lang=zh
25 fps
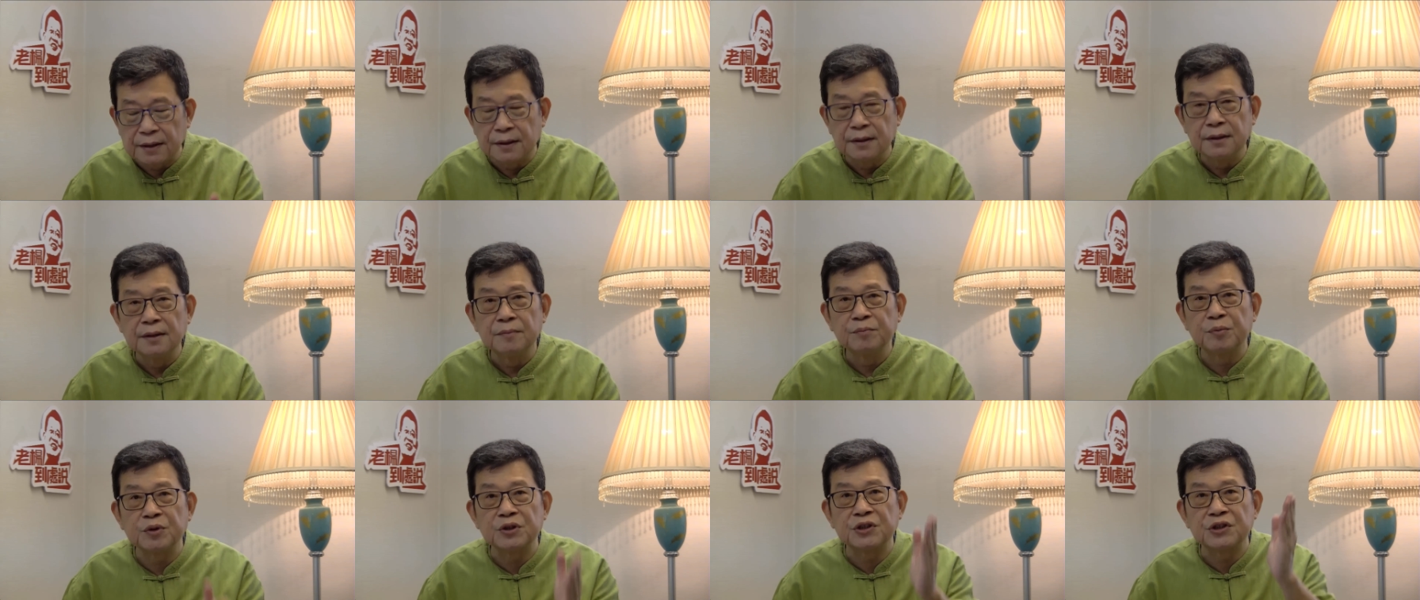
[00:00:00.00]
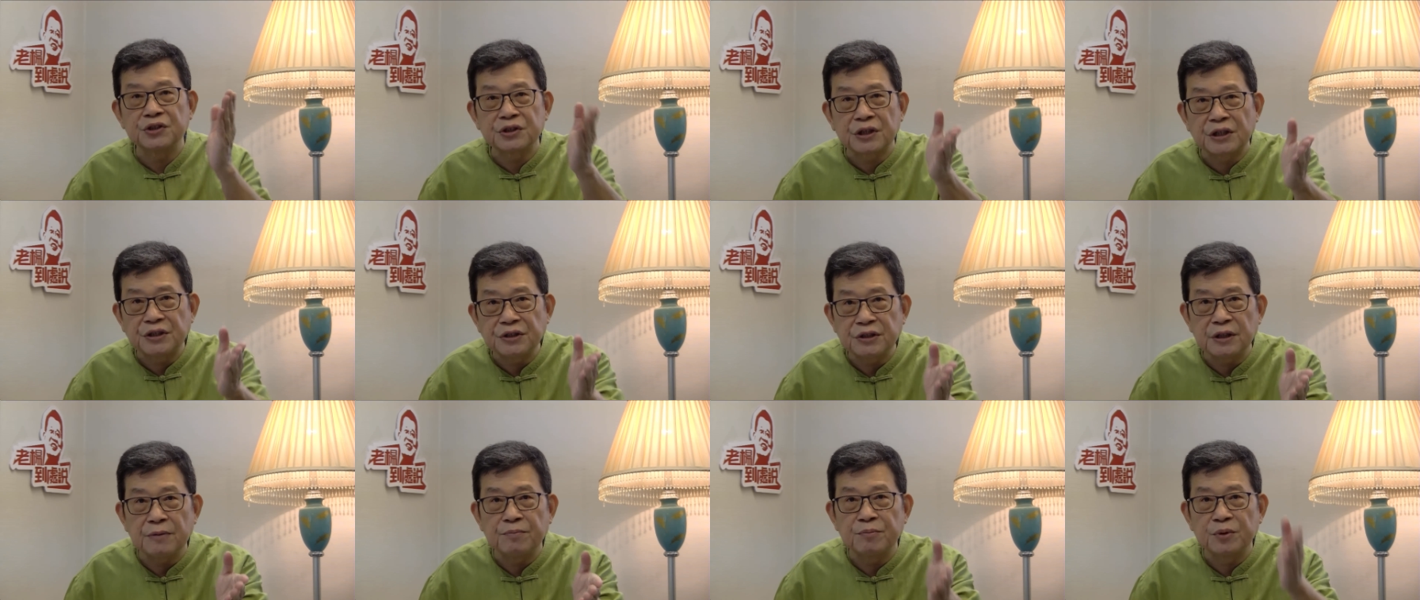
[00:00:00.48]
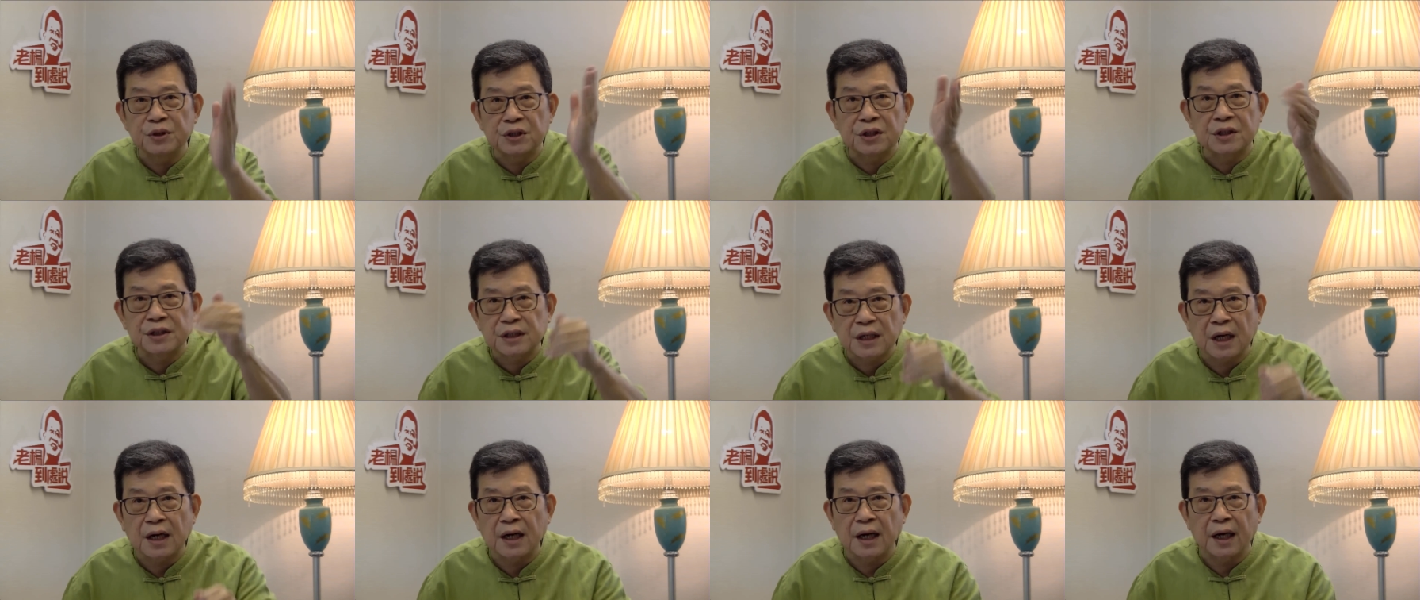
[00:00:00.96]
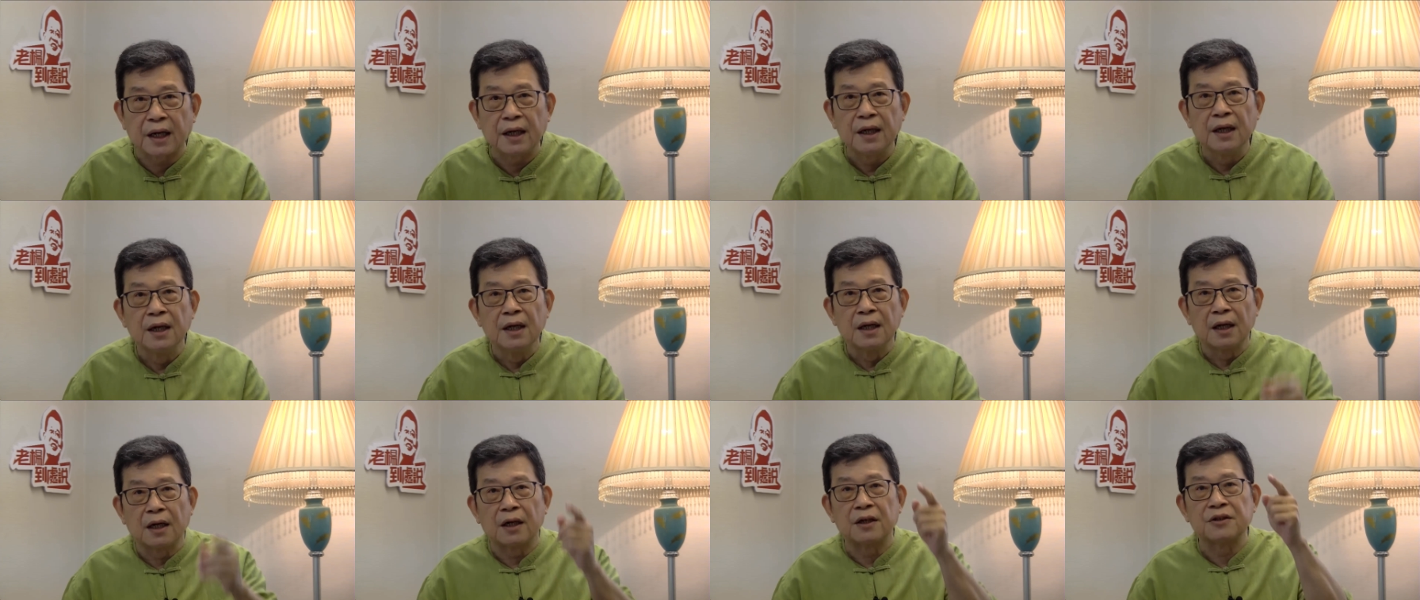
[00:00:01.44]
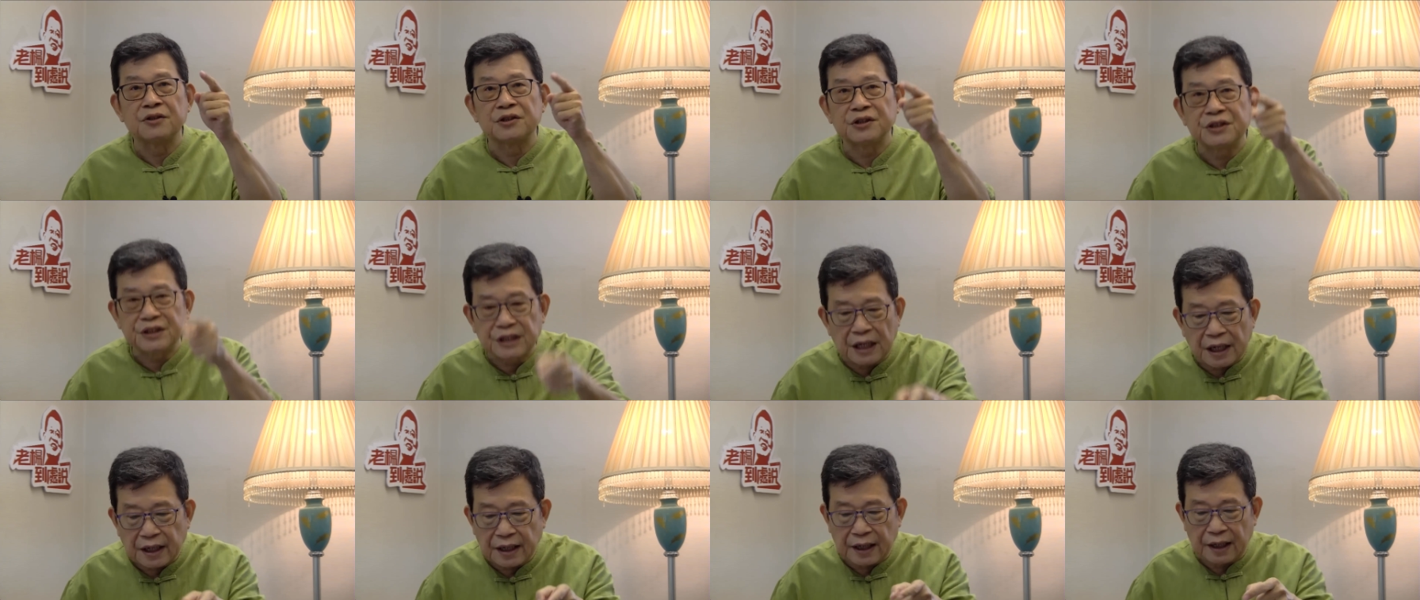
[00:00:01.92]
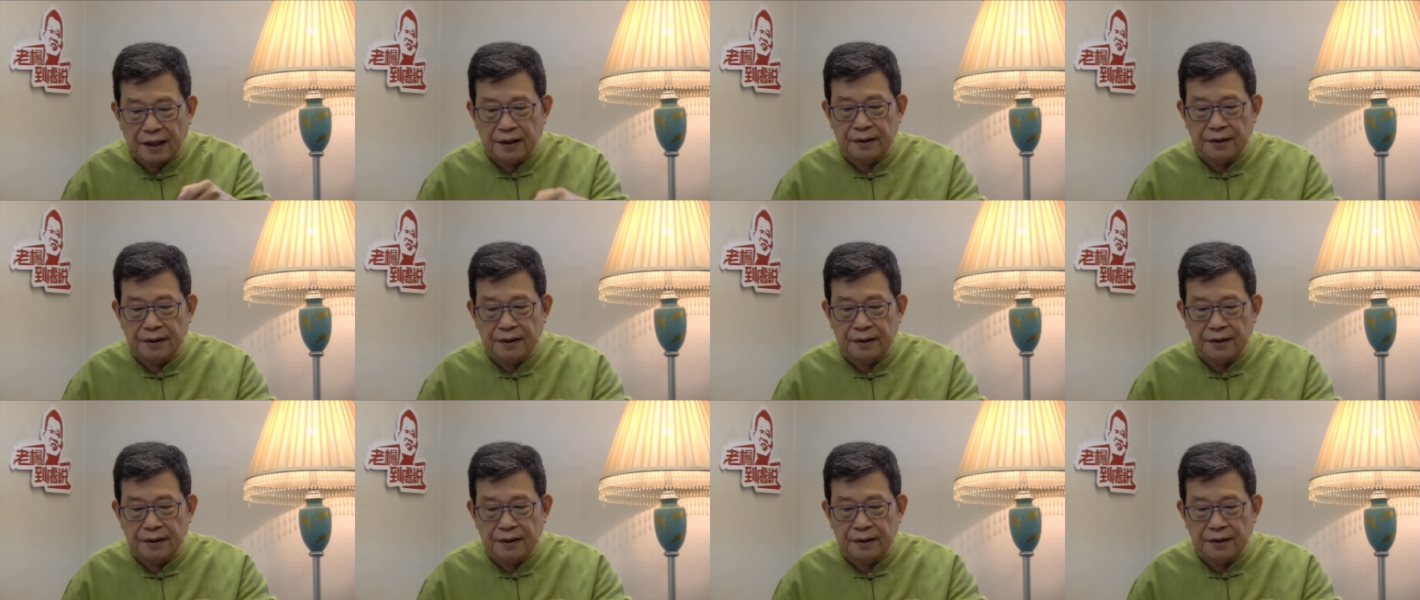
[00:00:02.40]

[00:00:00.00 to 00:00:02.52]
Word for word: 不是深圳，不是上海，而是香港。